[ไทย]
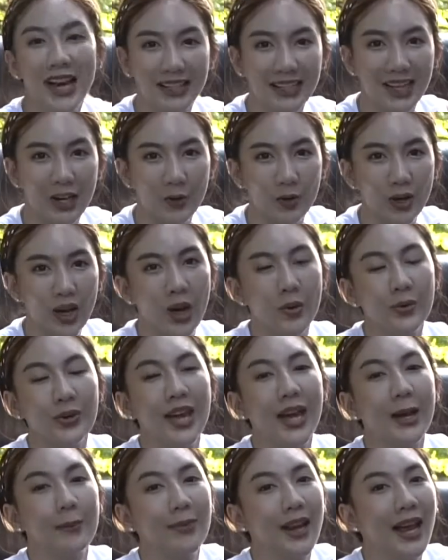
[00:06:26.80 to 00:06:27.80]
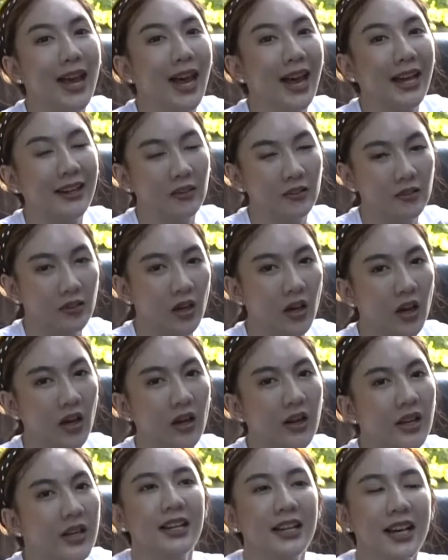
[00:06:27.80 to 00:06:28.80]
อาดเอาก็เอาน้ำราดแล้วก็
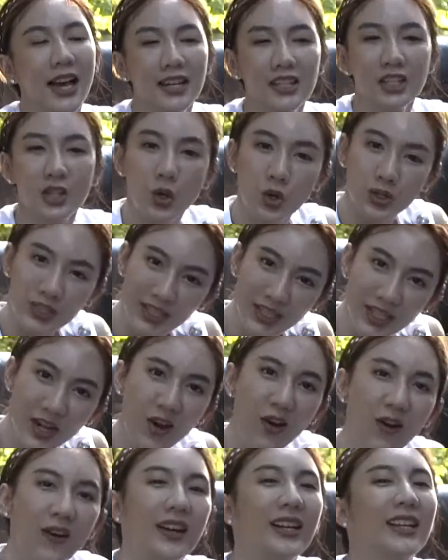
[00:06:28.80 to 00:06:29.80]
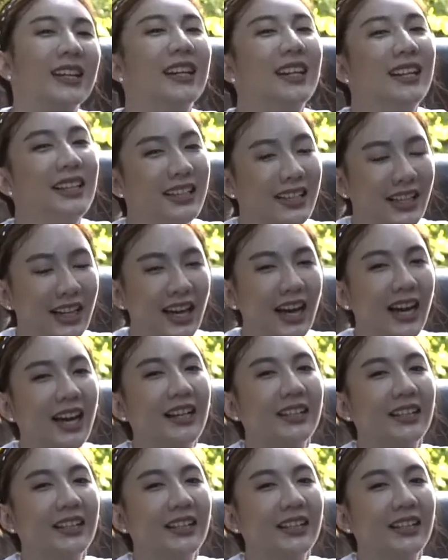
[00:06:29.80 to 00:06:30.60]
ฆ่าเชื้อโรคนิดหน่อยอะไรเงี้ยค่ะ